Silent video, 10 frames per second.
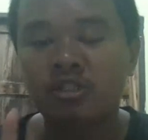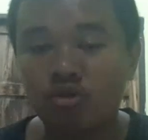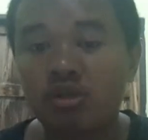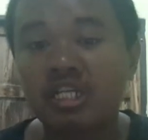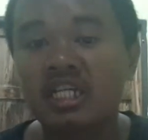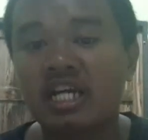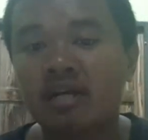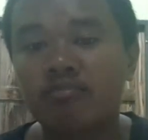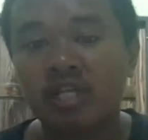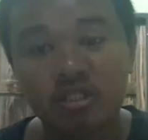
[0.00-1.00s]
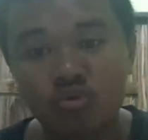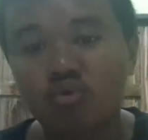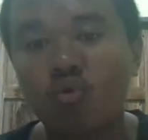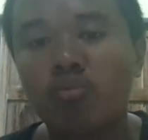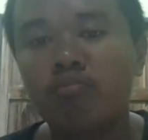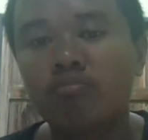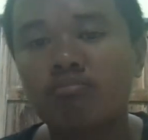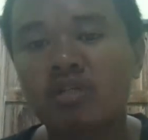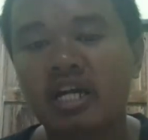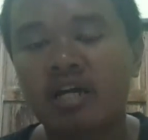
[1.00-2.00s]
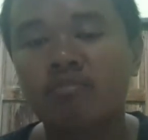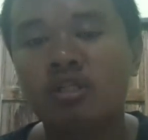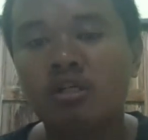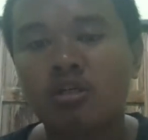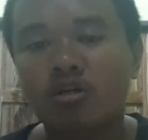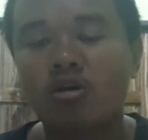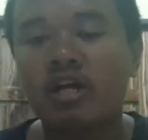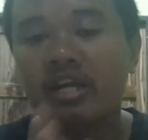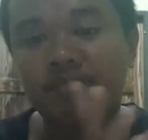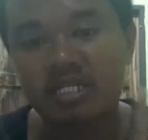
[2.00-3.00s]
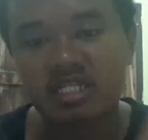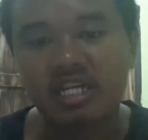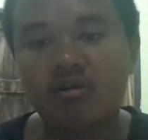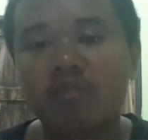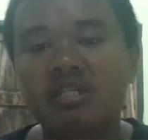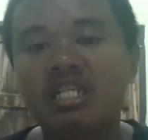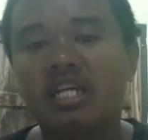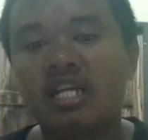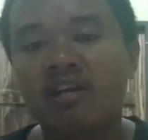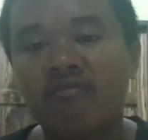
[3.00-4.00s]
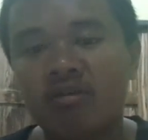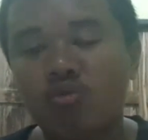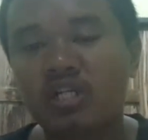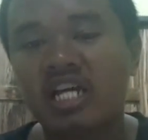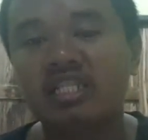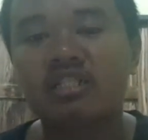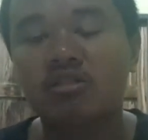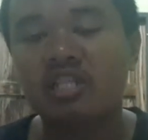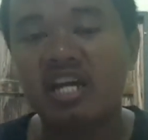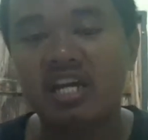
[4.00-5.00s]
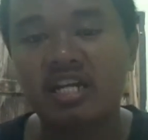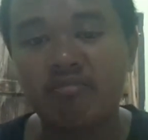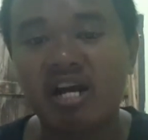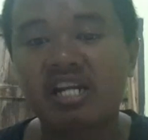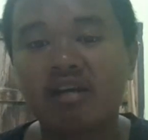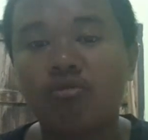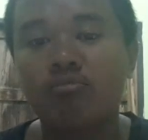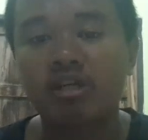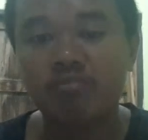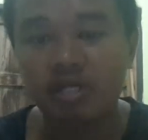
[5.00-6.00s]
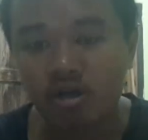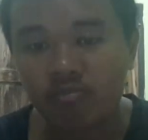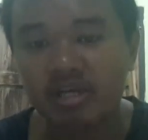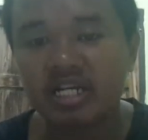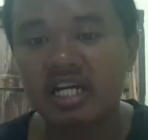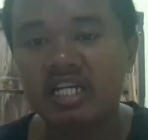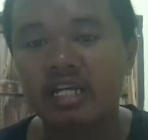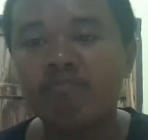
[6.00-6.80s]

นต์ช่วงนี้นะครับใน YouTube นะครับแล้วก็ให้ไปแสดงความคิดเห็นใน Facebook แทน แต่แต่ในพาร์ทนี้ผมยังเปิดคอมเมนต์ให้